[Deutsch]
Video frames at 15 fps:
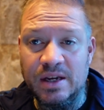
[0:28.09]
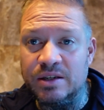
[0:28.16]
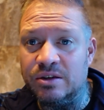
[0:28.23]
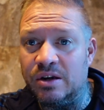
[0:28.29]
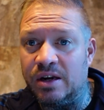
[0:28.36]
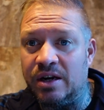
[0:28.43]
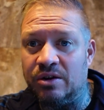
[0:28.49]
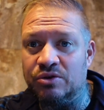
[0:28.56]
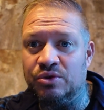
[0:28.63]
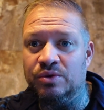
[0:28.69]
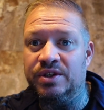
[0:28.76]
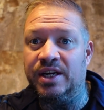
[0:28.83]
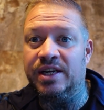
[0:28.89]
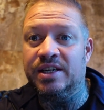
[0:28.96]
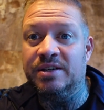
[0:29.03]
Das sind halt auch so
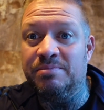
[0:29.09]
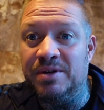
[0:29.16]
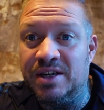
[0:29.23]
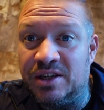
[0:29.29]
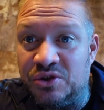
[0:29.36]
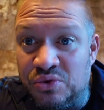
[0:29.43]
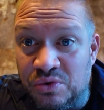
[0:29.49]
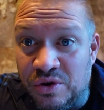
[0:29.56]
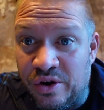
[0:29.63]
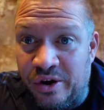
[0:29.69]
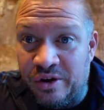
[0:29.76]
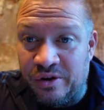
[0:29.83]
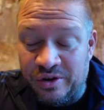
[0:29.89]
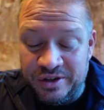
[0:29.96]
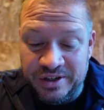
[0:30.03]
Dinge, die mit
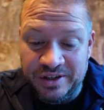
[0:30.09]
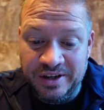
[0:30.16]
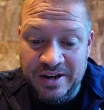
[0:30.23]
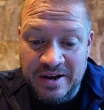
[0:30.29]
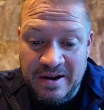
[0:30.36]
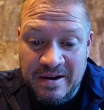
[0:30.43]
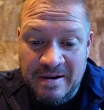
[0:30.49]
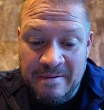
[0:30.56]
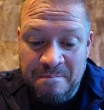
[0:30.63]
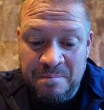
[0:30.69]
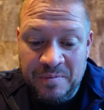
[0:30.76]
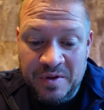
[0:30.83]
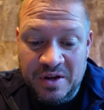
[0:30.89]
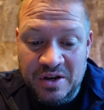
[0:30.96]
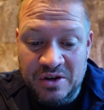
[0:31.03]
dazugehören, Leute.
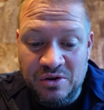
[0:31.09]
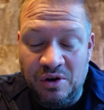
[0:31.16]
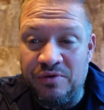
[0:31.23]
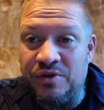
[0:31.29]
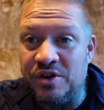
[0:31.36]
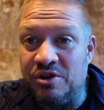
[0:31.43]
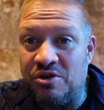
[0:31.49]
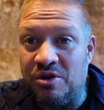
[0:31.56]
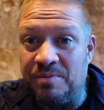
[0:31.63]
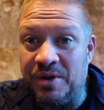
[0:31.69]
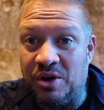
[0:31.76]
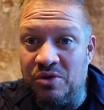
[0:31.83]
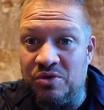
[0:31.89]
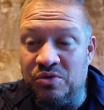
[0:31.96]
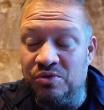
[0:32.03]
Ich hoffe, ihr kommt
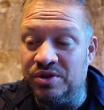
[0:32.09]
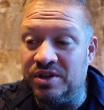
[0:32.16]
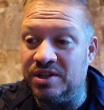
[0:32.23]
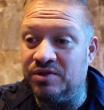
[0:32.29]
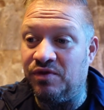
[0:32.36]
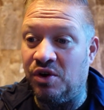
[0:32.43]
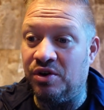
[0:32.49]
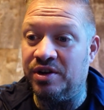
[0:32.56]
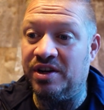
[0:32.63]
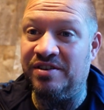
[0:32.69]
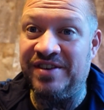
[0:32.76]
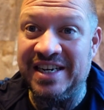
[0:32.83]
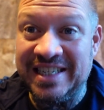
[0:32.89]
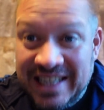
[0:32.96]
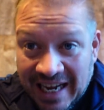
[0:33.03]
auch gut ins Wochenende.
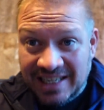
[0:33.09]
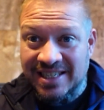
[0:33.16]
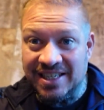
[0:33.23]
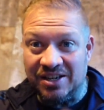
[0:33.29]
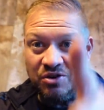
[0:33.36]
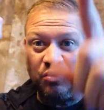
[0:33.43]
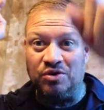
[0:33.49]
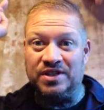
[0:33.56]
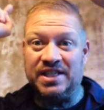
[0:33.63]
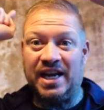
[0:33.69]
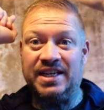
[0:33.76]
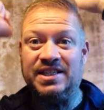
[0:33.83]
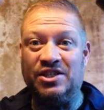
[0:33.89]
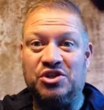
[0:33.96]
Wenn ihr das hier guckt, seid